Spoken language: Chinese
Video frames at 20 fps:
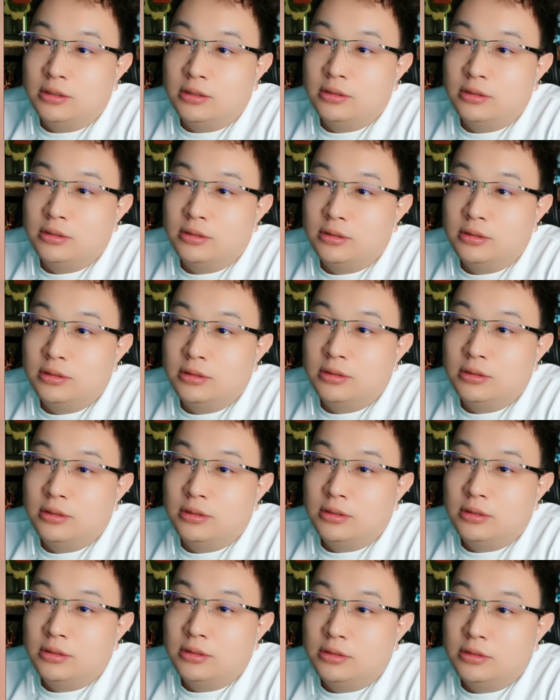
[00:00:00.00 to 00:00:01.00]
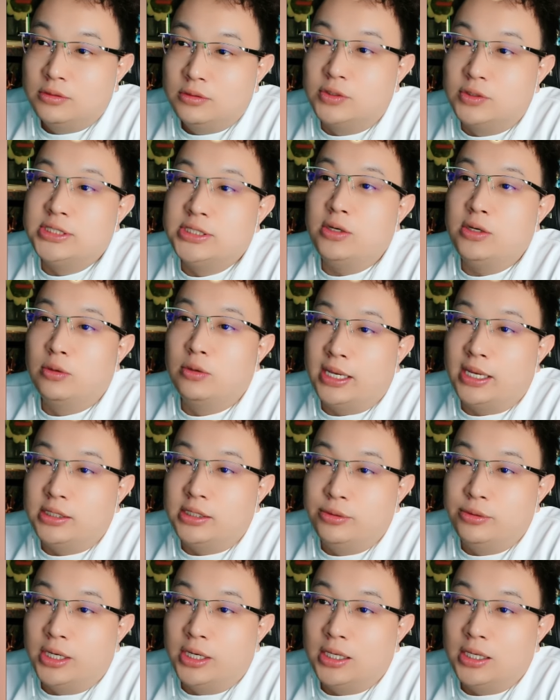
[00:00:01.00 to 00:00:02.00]
有有有有有。多少钱？六百一个
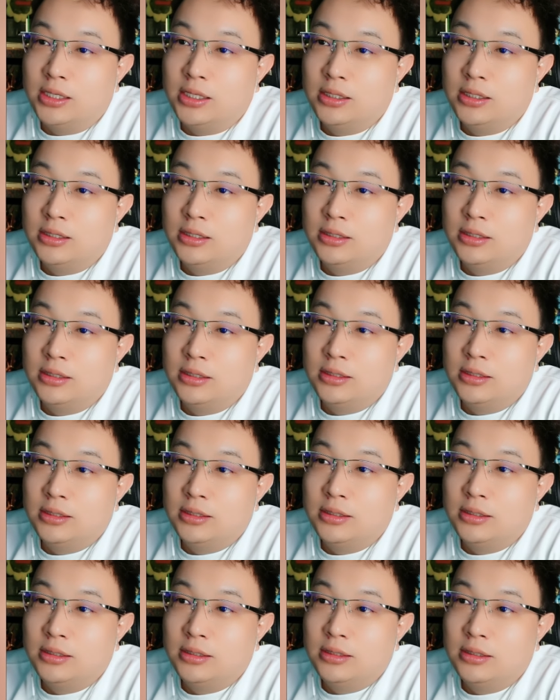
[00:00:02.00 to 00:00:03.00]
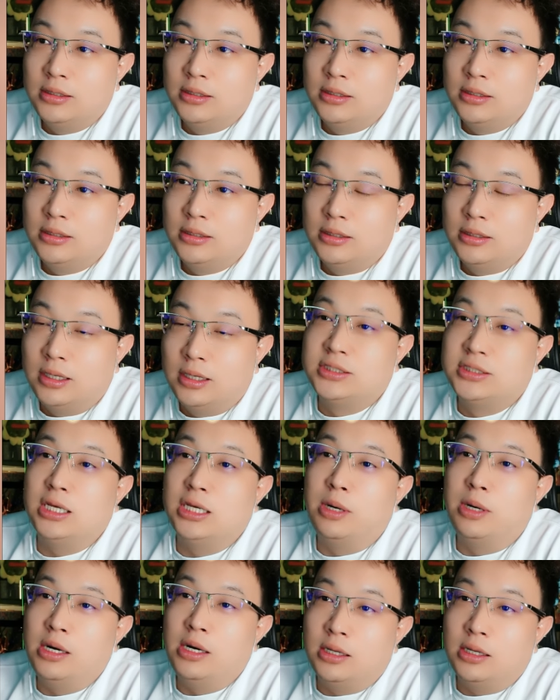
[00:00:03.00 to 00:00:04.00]
月。那铁门的。啊，铁
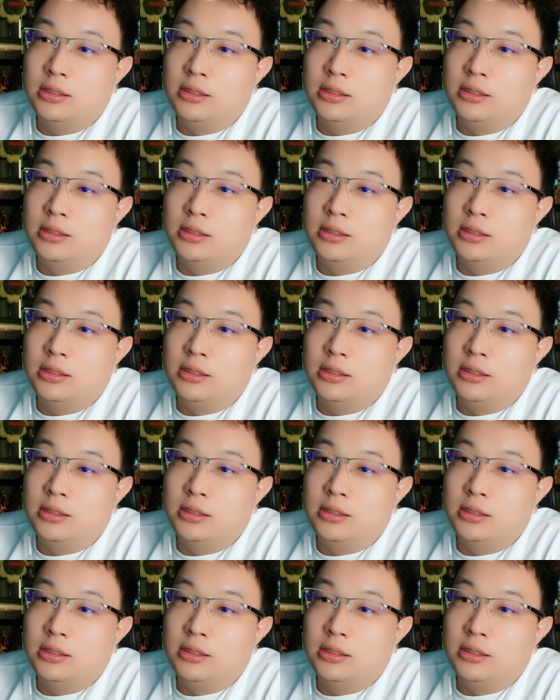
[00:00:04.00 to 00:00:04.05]
门的。